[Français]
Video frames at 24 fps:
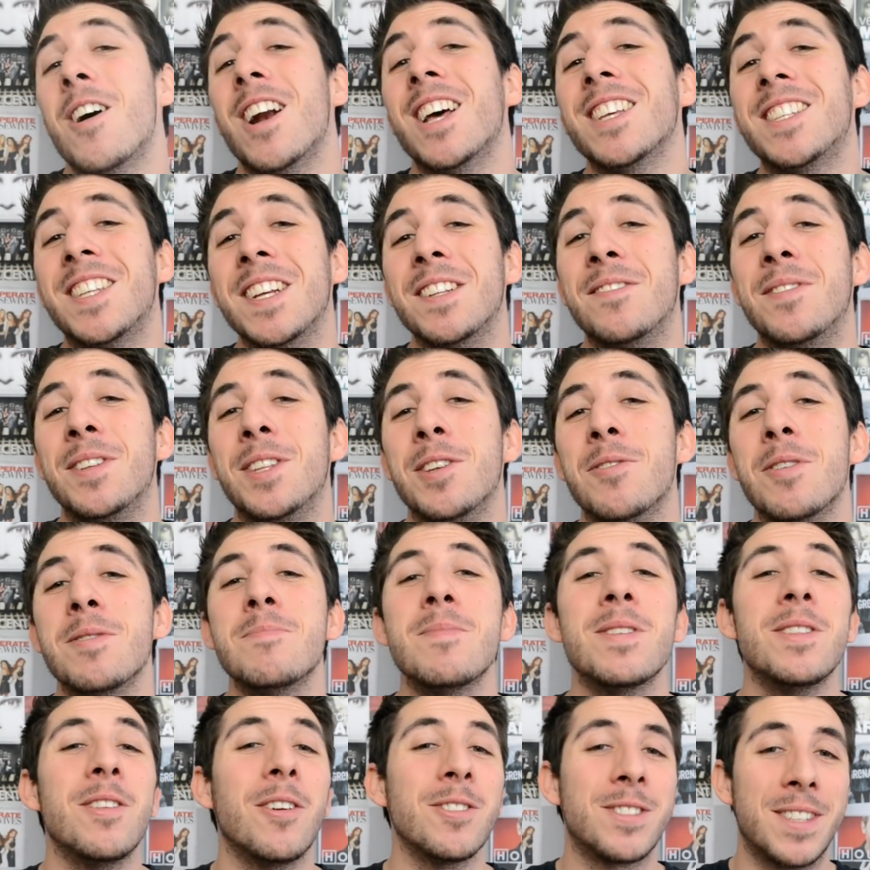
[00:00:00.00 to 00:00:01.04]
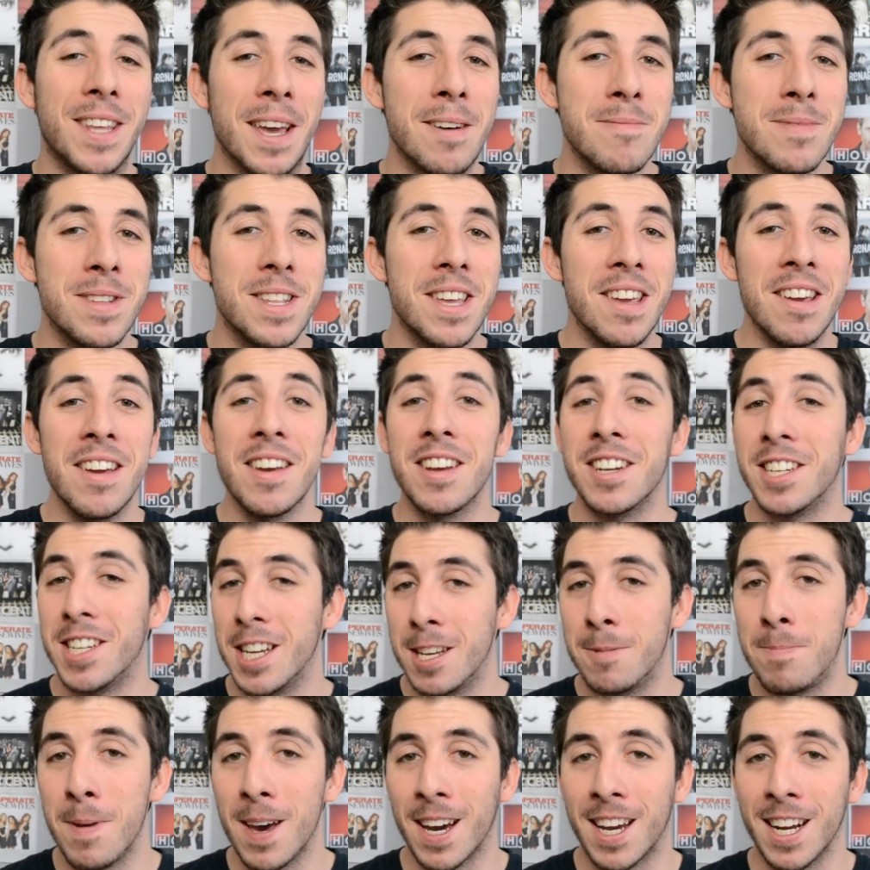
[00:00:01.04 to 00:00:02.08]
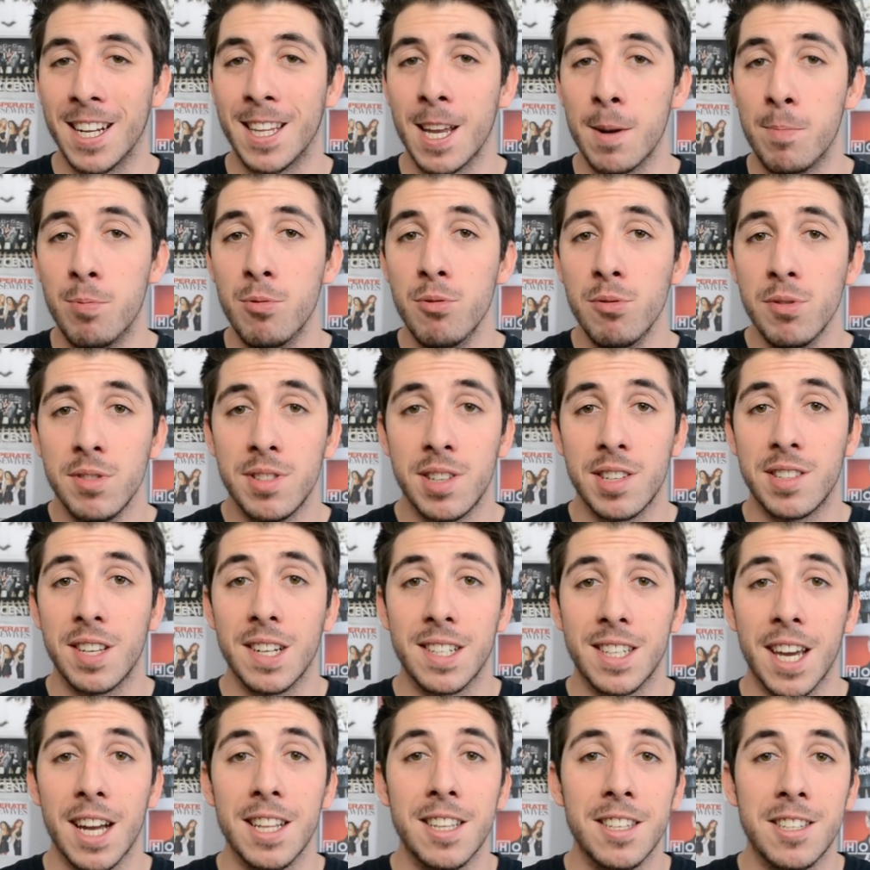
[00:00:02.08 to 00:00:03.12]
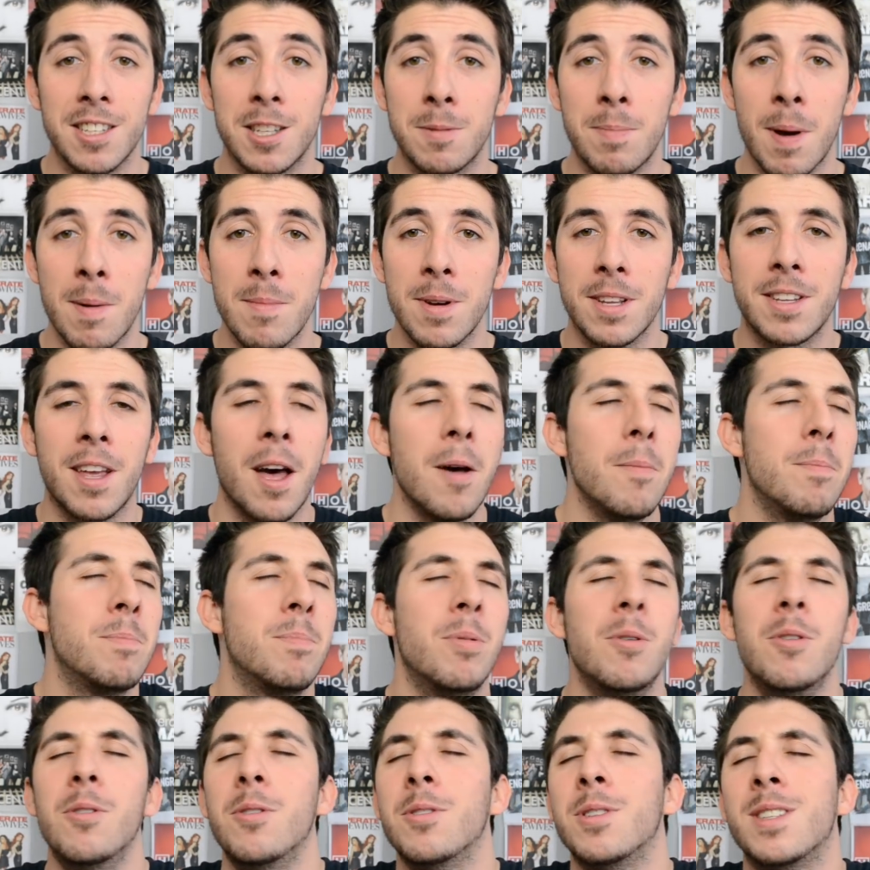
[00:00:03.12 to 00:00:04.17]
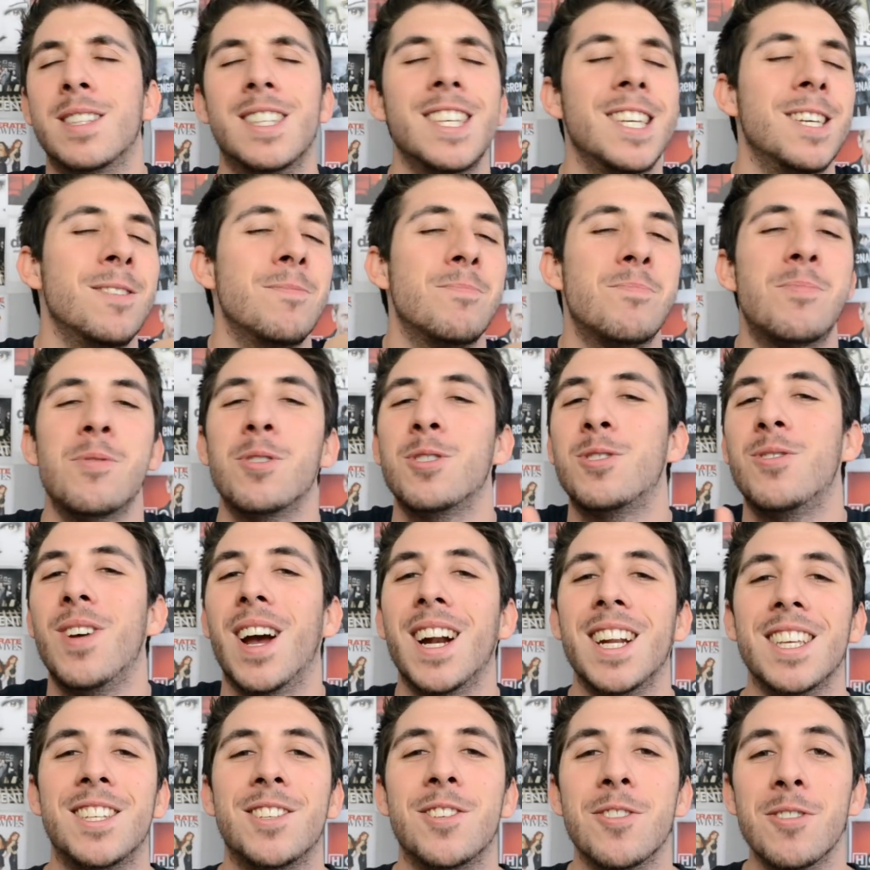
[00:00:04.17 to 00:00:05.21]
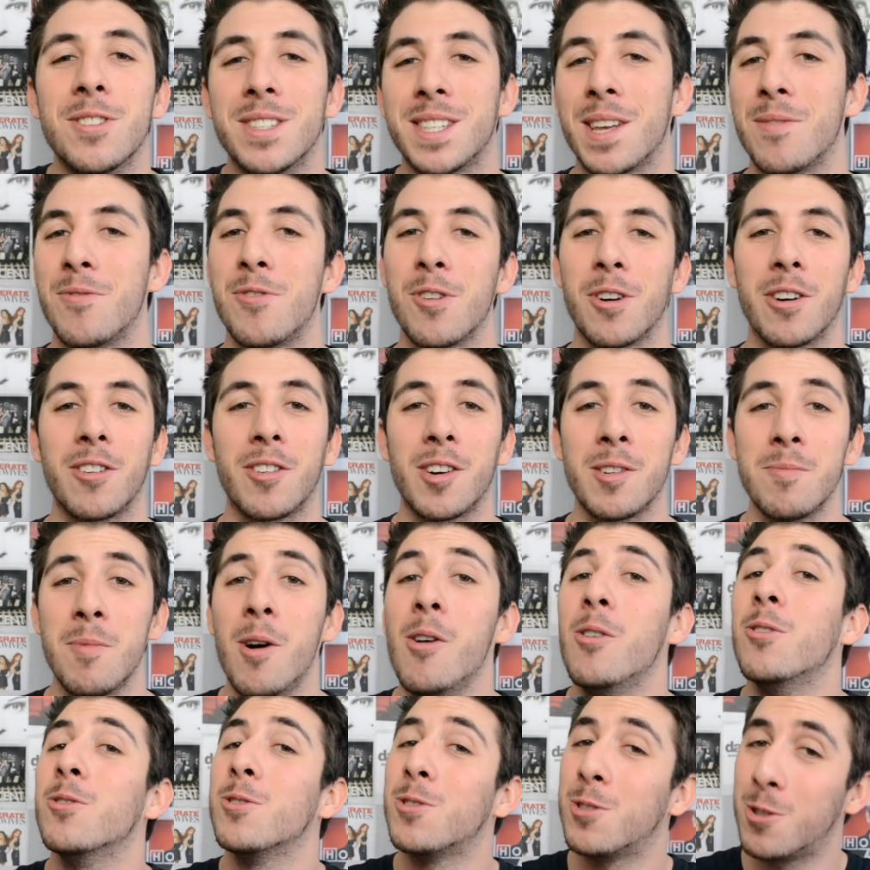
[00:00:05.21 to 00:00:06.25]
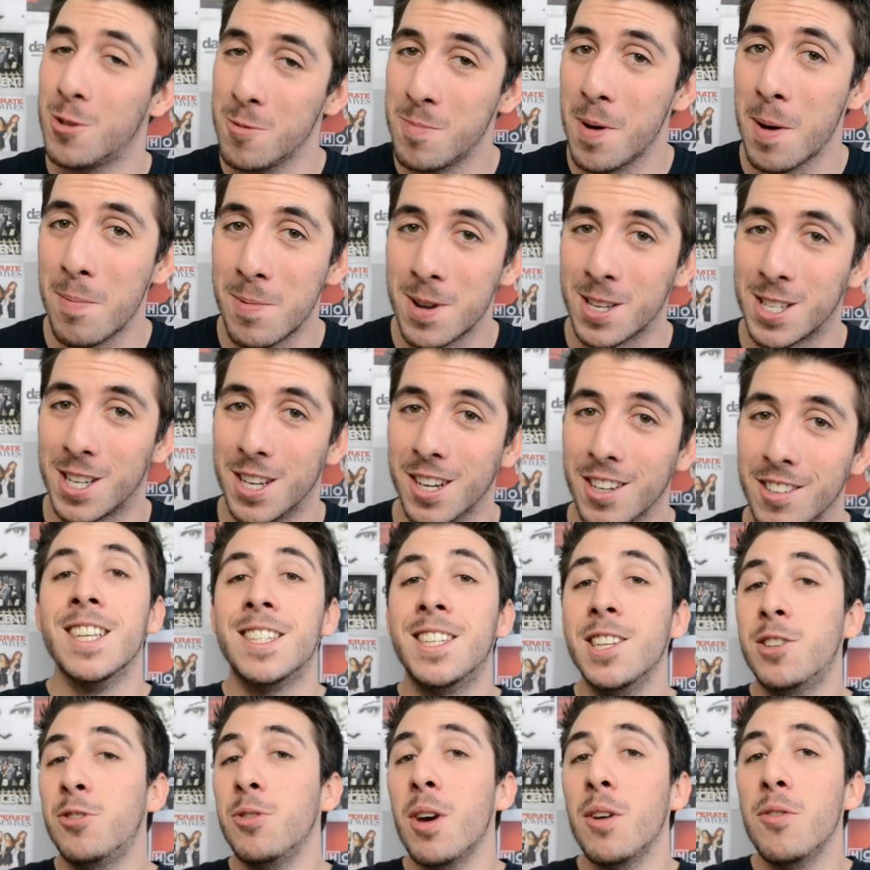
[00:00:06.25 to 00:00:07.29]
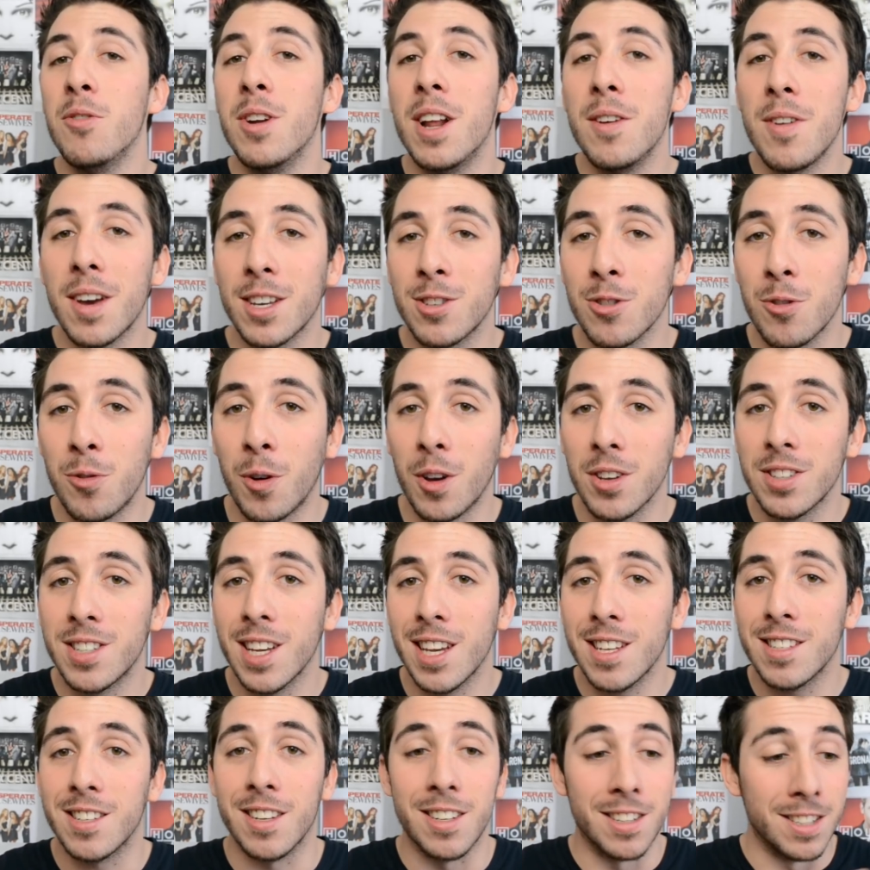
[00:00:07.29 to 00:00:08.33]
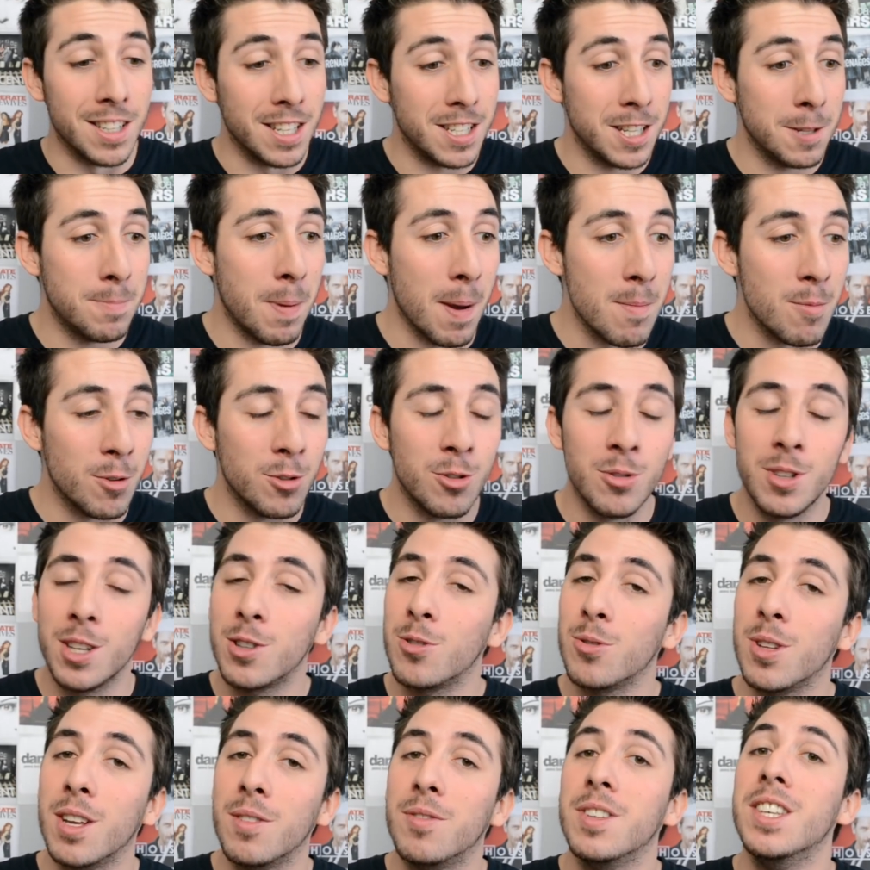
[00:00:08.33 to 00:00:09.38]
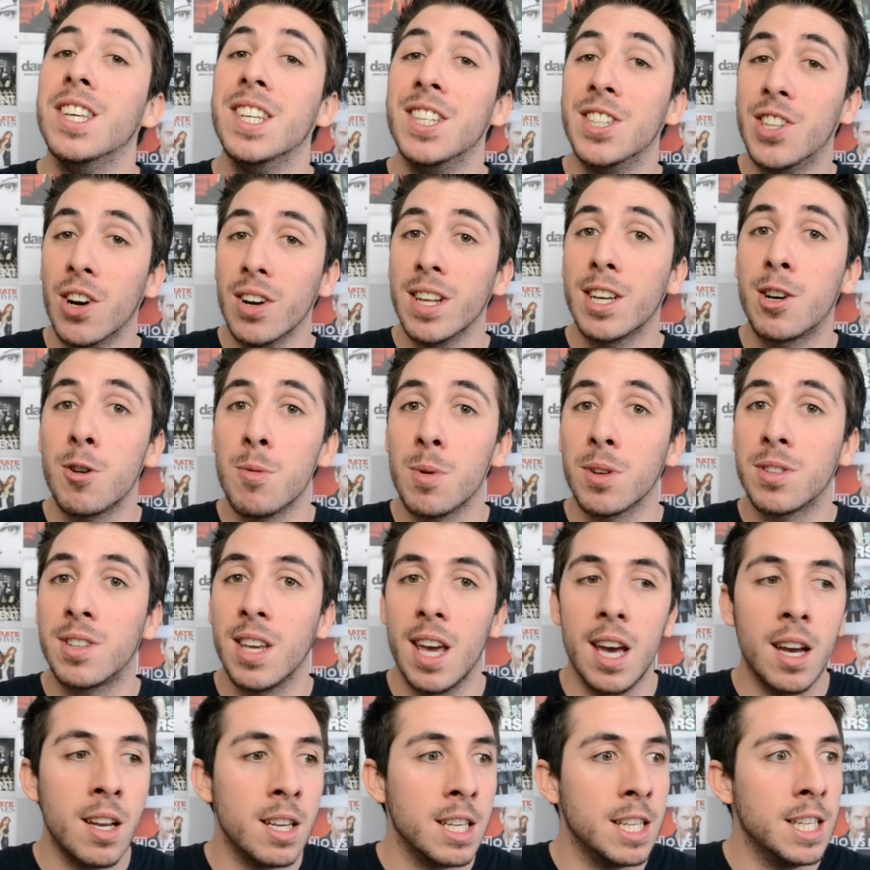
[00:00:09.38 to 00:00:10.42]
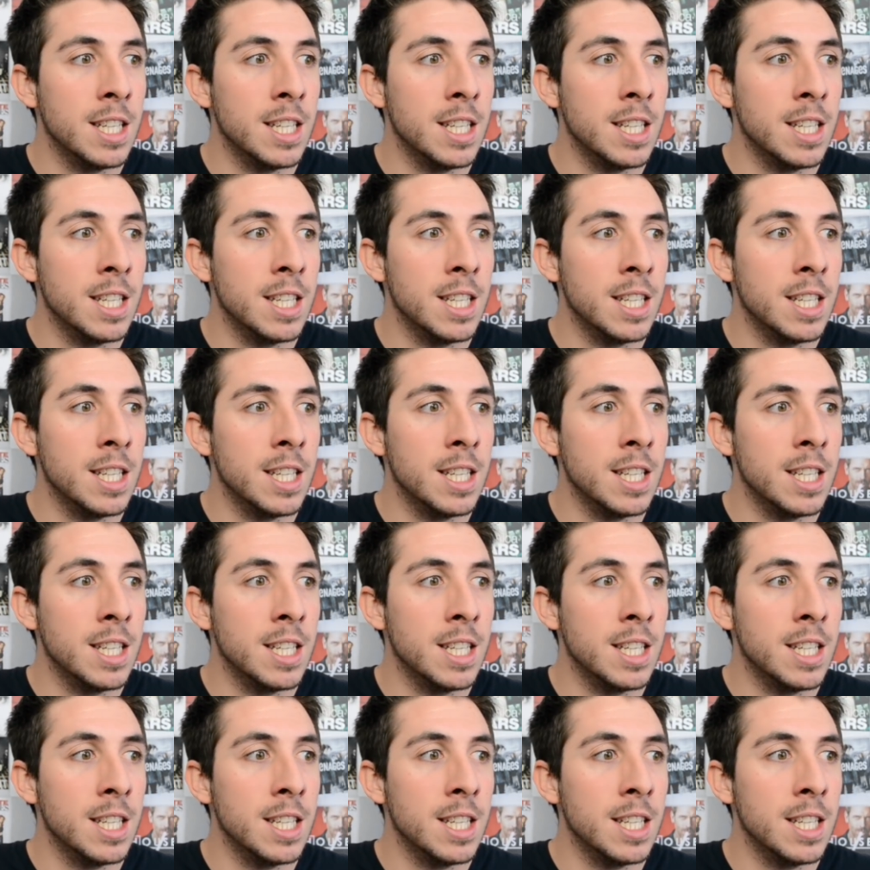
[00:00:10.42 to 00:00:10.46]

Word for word: voilà, cette vidéo est maintenant terminée. J'espère qu'elle t'a plu. Si c'est le cas, n'hésite pas à mettre un petit pouce vers les cieux, ça me ferait vraiment super plaisir. Si tu as vu la version française, n'hésite pas à me donner ton avis dans les commentaires.